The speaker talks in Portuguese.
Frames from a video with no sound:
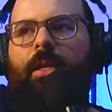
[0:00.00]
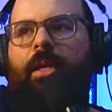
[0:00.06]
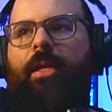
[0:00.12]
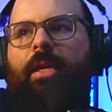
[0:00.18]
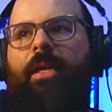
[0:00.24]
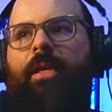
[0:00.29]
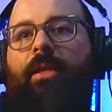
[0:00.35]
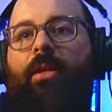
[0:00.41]

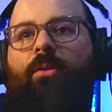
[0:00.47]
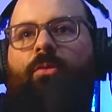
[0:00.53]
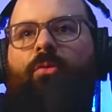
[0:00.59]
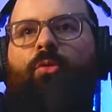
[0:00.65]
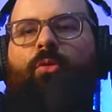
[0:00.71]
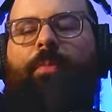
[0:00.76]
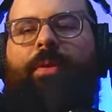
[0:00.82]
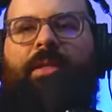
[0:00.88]
E
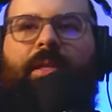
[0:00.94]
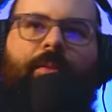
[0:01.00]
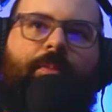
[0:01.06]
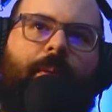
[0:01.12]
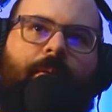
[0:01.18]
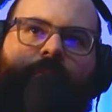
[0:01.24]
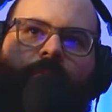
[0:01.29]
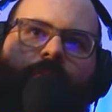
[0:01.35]
então eu pensei,
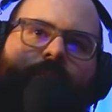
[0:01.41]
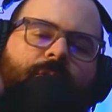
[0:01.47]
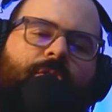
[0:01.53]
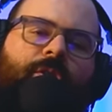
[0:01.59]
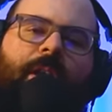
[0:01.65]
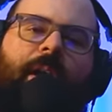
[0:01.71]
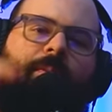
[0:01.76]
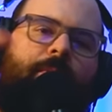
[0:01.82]
pá, vou
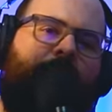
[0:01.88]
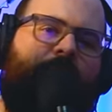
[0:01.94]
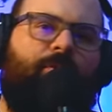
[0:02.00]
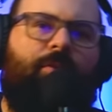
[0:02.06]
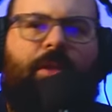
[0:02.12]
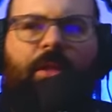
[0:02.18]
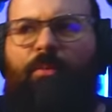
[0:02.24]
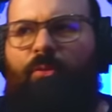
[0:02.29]
chegar
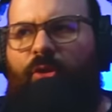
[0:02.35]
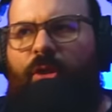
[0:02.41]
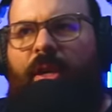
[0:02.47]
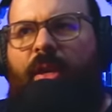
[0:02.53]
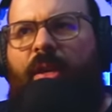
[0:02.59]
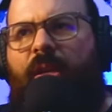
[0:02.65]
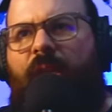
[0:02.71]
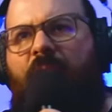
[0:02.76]
mais do que a tempo. Eu
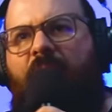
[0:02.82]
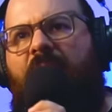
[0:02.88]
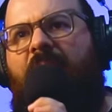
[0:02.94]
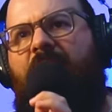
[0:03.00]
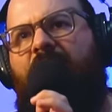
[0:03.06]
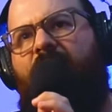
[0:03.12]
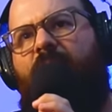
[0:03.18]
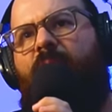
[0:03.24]
cheguei aqui a
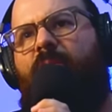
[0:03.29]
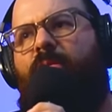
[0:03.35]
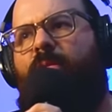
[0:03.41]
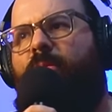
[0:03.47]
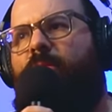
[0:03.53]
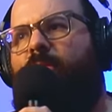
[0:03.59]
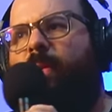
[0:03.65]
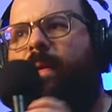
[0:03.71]
casa,
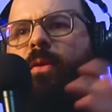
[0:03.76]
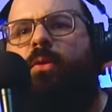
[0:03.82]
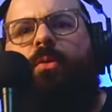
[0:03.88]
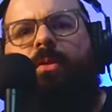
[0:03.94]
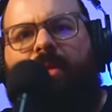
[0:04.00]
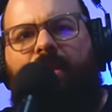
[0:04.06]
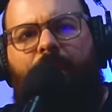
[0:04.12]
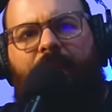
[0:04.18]
não, não era
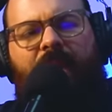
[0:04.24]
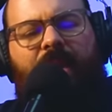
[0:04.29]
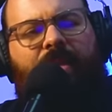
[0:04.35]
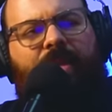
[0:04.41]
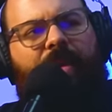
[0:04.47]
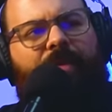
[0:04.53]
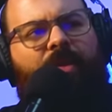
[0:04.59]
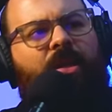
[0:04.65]
11 da manhã
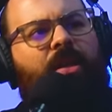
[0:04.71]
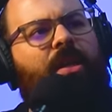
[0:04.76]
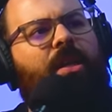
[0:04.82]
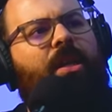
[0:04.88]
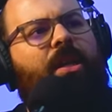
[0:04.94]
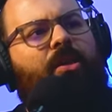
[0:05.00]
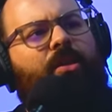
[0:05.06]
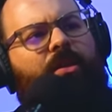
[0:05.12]
sequer.
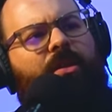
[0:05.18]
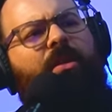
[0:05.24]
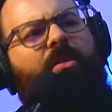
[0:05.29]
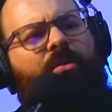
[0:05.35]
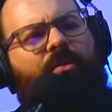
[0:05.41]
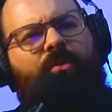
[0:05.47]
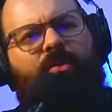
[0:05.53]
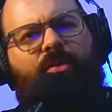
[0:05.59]
E eu disse,
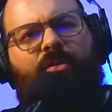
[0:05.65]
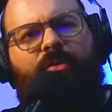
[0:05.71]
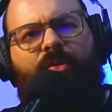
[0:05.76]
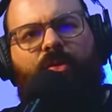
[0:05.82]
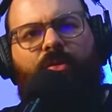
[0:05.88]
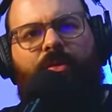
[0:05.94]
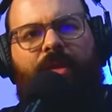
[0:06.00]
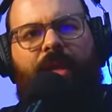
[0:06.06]
não, eu vou,
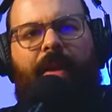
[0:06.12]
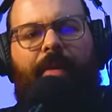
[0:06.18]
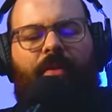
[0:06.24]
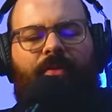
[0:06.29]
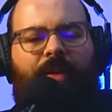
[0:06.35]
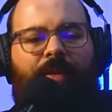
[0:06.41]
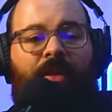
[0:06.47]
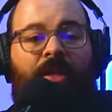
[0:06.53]
vou conseguir
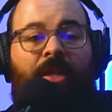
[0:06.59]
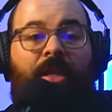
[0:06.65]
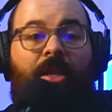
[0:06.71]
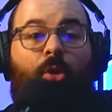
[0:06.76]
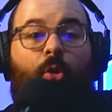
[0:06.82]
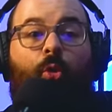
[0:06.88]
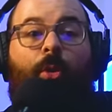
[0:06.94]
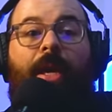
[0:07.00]
gravar.
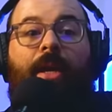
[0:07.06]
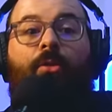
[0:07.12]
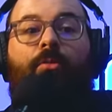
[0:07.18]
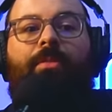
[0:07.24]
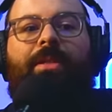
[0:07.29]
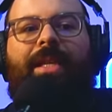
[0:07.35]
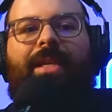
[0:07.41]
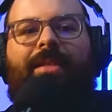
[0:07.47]
O que é que
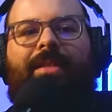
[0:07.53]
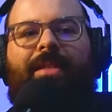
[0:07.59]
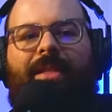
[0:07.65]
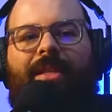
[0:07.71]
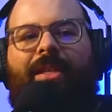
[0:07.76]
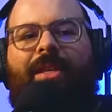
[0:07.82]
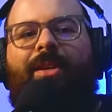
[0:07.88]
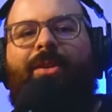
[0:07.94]
eu me
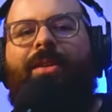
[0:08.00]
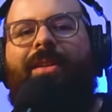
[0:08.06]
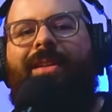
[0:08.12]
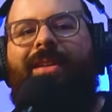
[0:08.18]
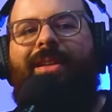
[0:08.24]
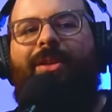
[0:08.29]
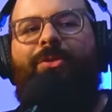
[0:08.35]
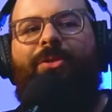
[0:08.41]
esqueci?
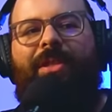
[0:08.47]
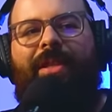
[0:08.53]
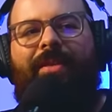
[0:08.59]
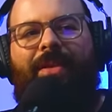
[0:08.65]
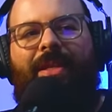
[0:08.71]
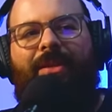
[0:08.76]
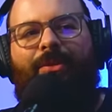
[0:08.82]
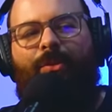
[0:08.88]
Que eu
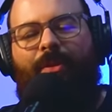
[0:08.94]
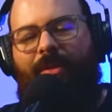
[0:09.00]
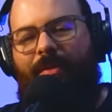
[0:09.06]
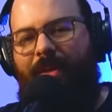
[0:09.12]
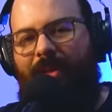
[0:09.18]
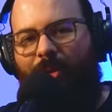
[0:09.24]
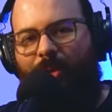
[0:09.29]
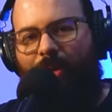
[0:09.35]
estaria
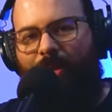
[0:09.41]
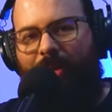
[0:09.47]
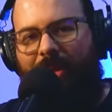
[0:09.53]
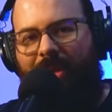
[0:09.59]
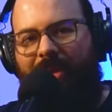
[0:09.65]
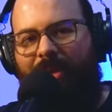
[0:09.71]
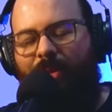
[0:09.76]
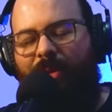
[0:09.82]
totalmente roto.
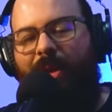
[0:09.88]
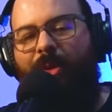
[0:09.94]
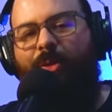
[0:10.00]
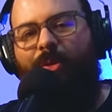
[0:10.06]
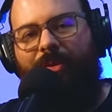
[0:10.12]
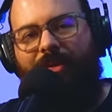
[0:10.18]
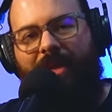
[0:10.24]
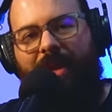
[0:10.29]
E então não
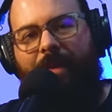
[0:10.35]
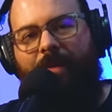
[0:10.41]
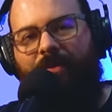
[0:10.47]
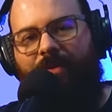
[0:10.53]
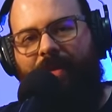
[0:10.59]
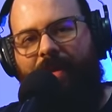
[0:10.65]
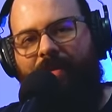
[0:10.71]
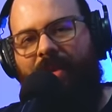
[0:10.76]
consegui
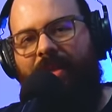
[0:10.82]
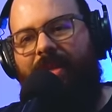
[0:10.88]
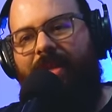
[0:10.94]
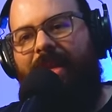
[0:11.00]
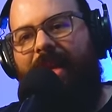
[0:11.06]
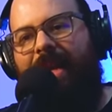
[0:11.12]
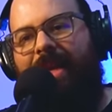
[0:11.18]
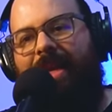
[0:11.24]
gravar
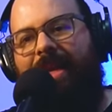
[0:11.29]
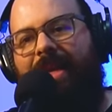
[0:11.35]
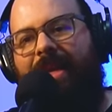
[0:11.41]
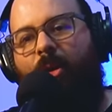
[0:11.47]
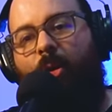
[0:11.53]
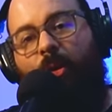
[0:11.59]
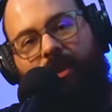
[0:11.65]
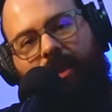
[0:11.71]

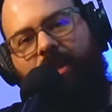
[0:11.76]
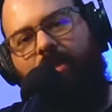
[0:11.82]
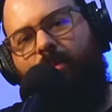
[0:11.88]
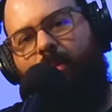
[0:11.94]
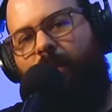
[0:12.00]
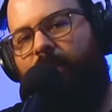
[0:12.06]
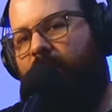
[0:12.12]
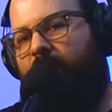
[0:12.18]
uh, ontem,
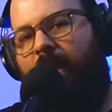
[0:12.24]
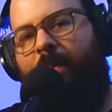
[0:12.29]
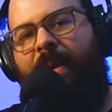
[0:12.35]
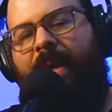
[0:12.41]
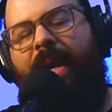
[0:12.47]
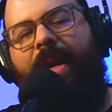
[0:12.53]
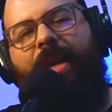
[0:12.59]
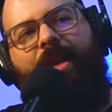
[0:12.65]
porque
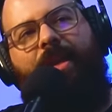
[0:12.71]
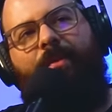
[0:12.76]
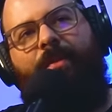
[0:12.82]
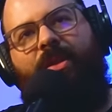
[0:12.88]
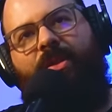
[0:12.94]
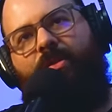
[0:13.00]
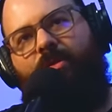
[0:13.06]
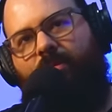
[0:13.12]
apaguei,
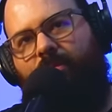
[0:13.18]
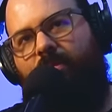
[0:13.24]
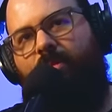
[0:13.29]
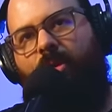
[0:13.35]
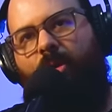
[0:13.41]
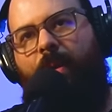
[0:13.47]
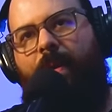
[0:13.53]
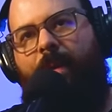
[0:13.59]
mas
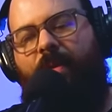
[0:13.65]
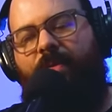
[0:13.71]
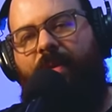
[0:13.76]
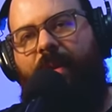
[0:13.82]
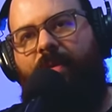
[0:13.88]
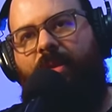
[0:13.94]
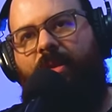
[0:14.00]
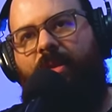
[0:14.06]
estou a
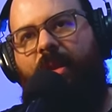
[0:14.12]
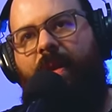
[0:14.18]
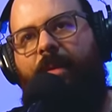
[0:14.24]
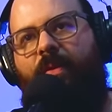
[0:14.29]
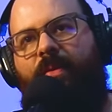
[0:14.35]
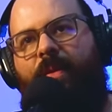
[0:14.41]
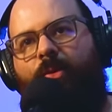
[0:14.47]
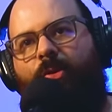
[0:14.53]
gravar, a
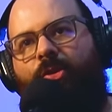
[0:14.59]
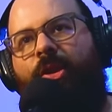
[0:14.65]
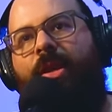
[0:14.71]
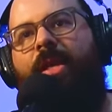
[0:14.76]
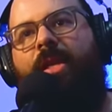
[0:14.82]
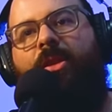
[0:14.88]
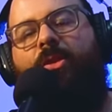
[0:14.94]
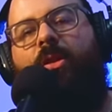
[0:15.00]
gravar hoje.
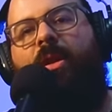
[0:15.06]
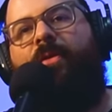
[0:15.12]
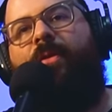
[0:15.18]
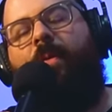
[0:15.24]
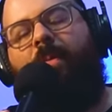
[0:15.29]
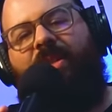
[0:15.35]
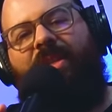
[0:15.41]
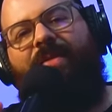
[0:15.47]
De qualquer
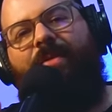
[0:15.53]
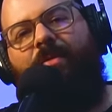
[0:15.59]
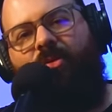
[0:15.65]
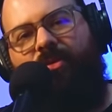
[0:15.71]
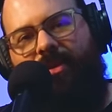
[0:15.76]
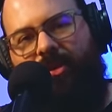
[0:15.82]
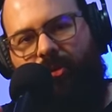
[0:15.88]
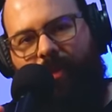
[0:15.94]
forma, já
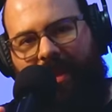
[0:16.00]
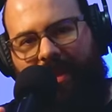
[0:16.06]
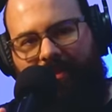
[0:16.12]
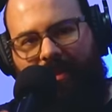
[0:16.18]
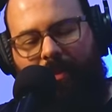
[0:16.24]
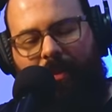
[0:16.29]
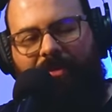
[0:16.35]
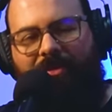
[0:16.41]
vamos falar do
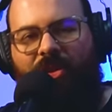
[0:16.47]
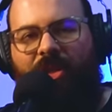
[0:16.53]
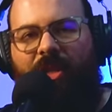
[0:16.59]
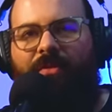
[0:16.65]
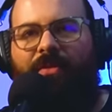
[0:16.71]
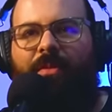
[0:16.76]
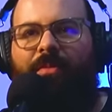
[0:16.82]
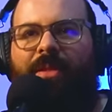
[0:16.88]
espetáculo da
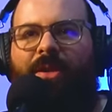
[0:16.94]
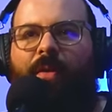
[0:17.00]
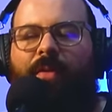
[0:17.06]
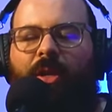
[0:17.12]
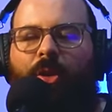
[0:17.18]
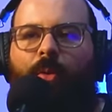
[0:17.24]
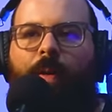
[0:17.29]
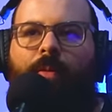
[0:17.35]
Bélgica, vamos
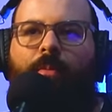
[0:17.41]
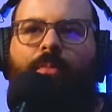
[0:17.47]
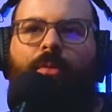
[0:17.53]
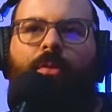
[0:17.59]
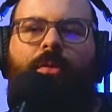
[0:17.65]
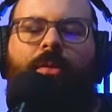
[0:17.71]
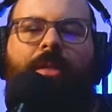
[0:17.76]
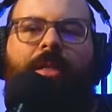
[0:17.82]
agora recuar um
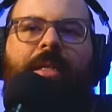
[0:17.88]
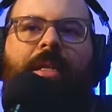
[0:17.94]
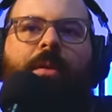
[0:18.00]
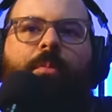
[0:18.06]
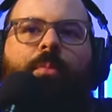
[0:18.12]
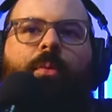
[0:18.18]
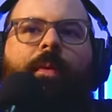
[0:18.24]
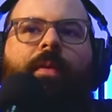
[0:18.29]
pouco,
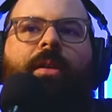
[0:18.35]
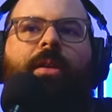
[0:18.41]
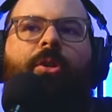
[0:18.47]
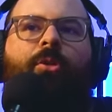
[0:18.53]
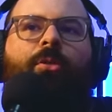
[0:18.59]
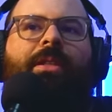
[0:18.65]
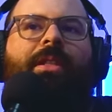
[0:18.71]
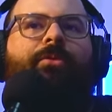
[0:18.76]
porque
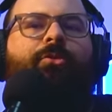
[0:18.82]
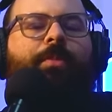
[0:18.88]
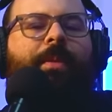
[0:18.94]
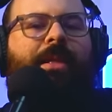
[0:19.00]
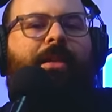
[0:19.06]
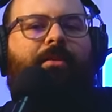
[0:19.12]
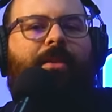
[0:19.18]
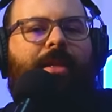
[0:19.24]
eu tive o
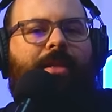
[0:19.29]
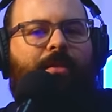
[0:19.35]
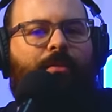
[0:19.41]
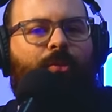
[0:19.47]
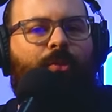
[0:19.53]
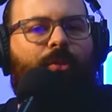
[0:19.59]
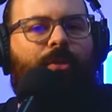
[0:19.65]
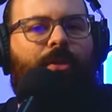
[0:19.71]
espetáculo na
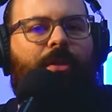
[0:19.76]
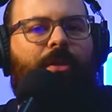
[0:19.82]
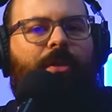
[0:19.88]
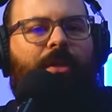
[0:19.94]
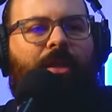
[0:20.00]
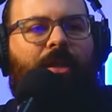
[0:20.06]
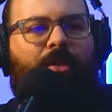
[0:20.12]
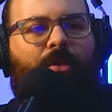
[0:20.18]

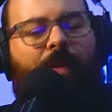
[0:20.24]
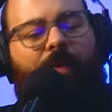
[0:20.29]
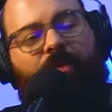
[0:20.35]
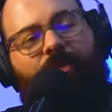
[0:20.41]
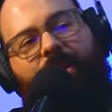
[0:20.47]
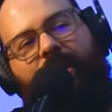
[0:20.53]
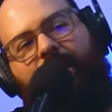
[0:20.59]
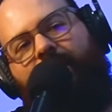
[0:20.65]
Zambuja e eu
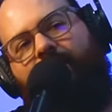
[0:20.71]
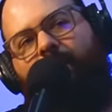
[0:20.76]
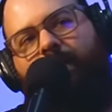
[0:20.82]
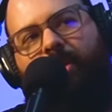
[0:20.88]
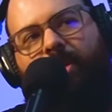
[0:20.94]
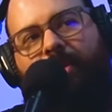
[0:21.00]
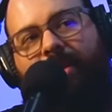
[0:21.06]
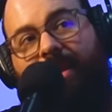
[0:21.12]
gravei aquele é
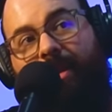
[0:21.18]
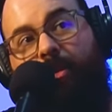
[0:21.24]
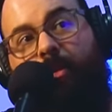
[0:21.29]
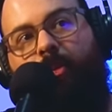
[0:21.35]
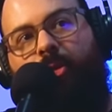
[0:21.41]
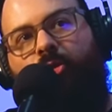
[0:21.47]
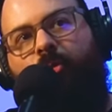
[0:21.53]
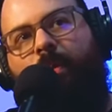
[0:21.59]
episódio que saiu
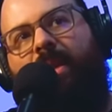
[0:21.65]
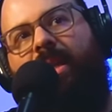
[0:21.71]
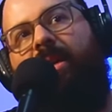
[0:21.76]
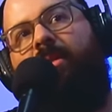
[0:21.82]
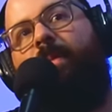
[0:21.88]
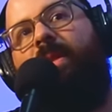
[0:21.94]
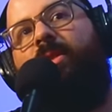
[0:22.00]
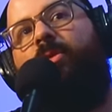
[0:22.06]
depois do
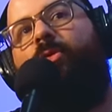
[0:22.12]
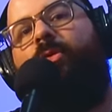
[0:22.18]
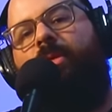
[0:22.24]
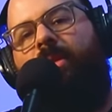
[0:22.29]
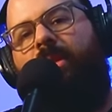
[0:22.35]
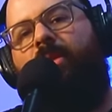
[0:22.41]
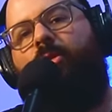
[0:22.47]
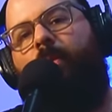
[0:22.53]
espetáculo, mas eu
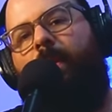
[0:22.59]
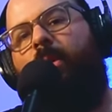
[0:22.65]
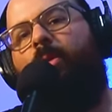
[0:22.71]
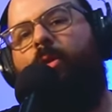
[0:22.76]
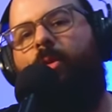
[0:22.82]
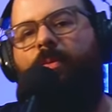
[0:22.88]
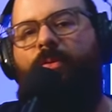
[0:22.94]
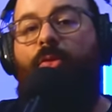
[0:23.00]
não disse como é que
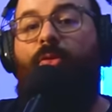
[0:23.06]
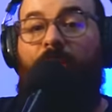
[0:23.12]
correu porque